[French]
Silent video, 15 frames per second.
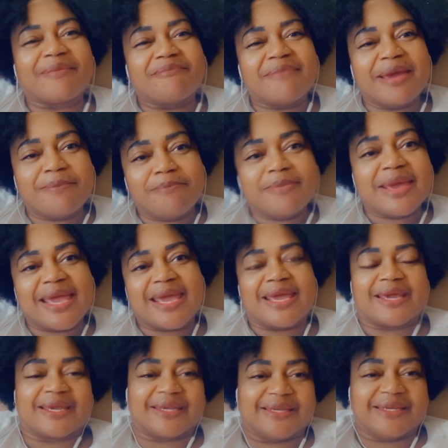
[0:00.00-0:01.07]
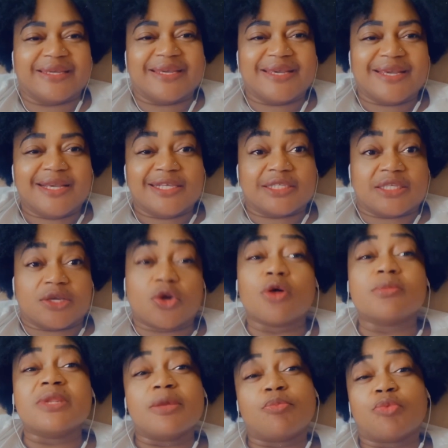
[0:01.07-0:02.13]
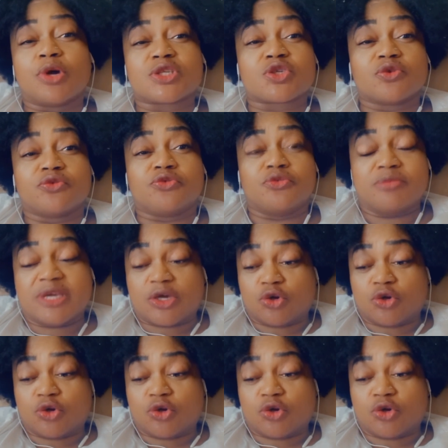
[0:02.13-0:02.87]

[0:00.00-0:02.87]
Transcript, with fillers: même mère. C'est comme des poissons fumés.